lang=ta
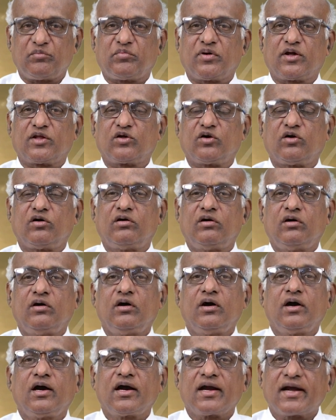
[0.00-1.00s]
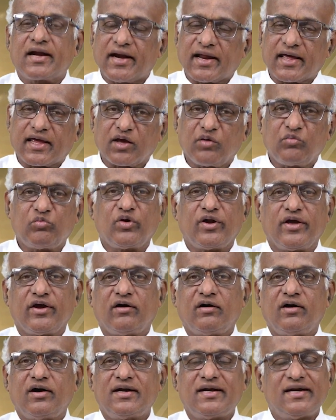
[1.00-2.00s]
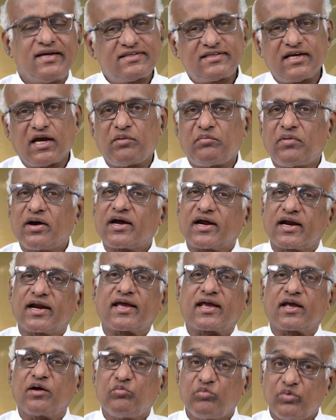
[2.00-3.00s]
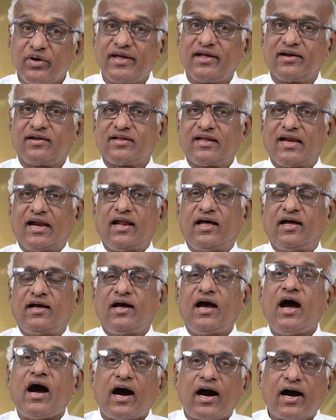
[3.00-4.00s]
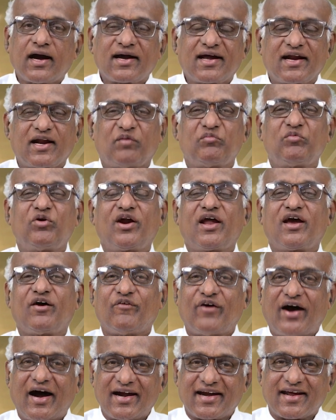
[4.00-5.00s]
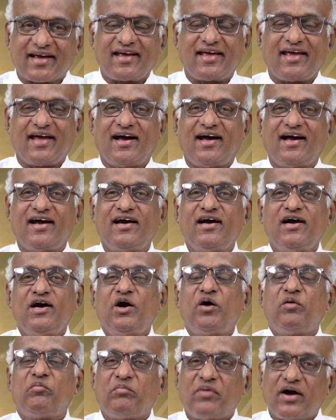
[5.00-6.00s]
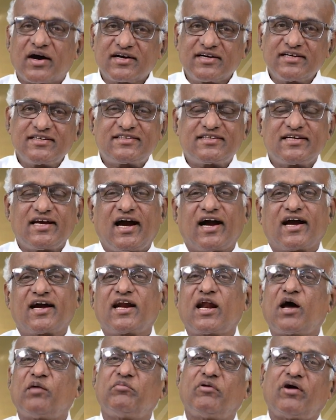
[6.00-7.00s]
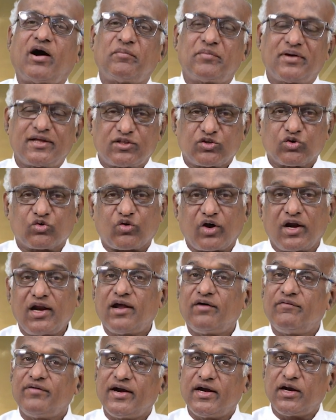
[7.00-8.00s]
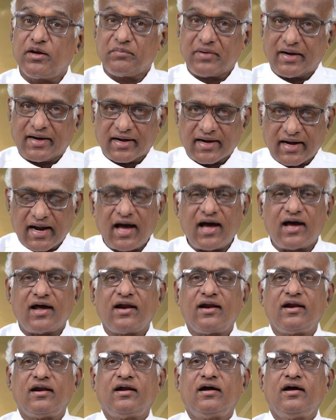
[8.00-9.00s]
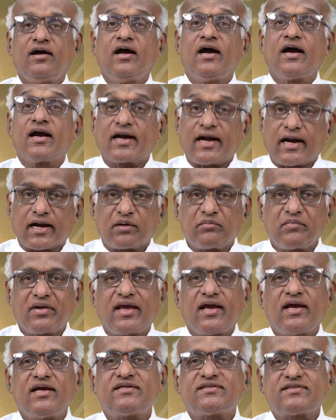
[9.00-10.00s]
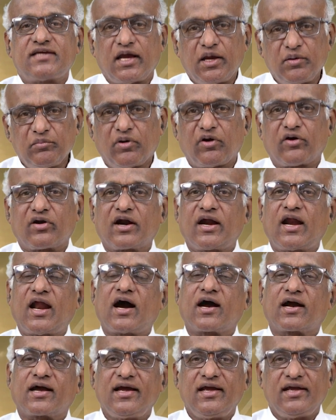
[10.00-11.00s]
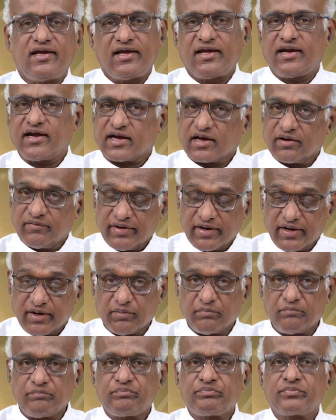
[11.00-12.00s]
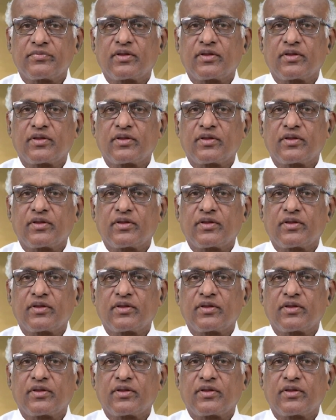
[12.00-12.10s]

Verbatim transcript: என்பதோ கிடைக்க முடியும் நிச்சயமாக கிடைக்க முடிகிறதில்ல ஆக நம்மளுடைய வாழ்க்கையை மகிழ்ச்சியாக நாம் அமைத்து கொள்ள வேண்டுமென்றால் கடமையை செய்பவர்களாக இருக்க வேண்டும்